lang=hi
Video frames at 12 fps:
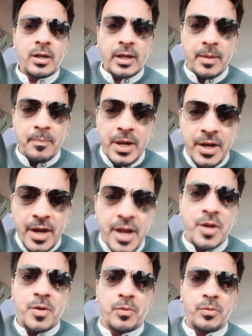कि मैं
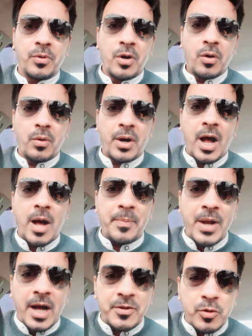नहीं हूँ और
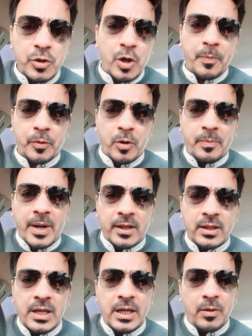आपने आज उसके ऊपर कोई
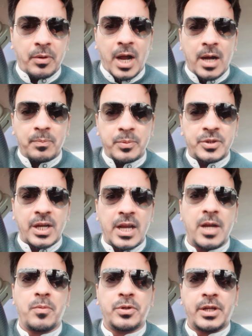बात नहीं की और आप
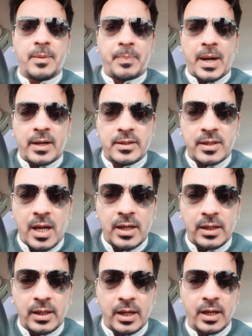चले उठ के
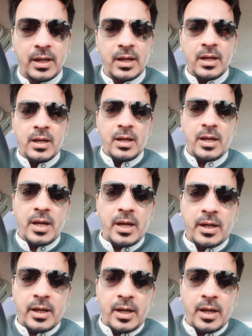पाकिस्तान के
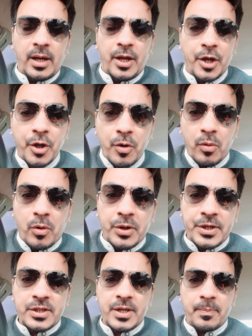एक हीरो को
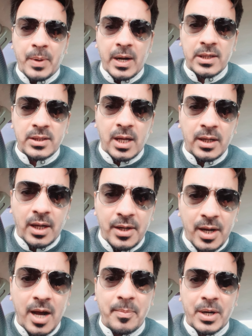जिसने पाकिस्तान का
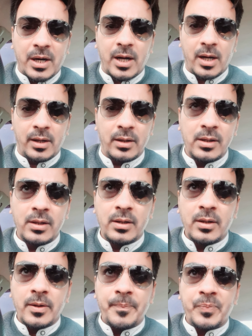नाम रखा
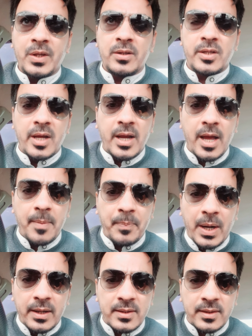ठीक है
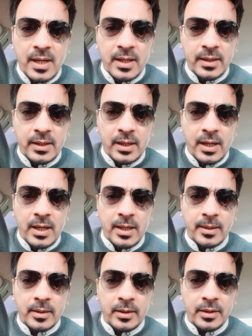पाकिस्तान का
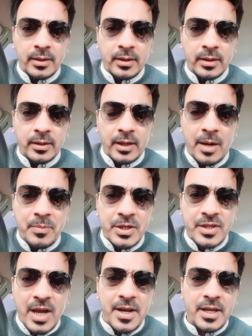नाम
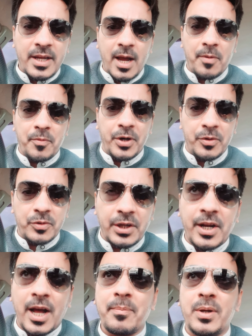डिज़ाइन किया उन्होंने उसका
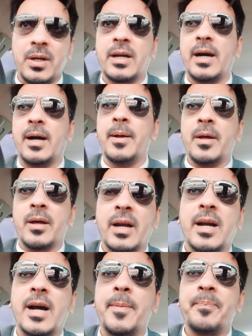नाम लिखा
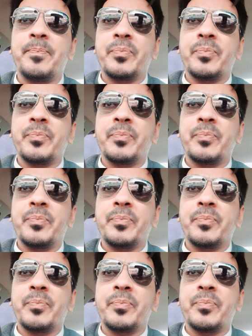रखा